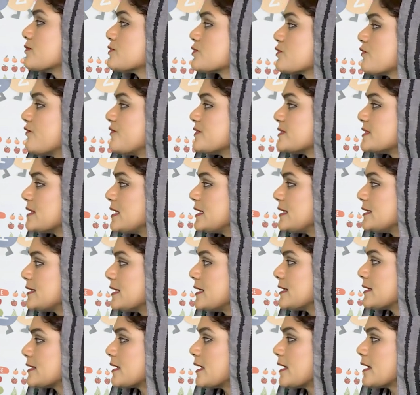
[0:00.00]
उसको
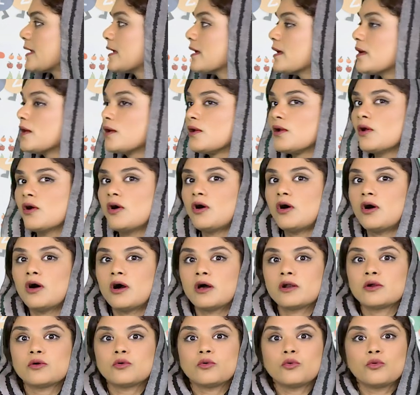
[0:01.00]
फैसिलिटेट करें
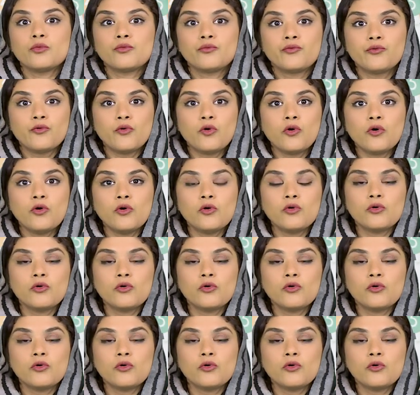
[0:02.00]
और वो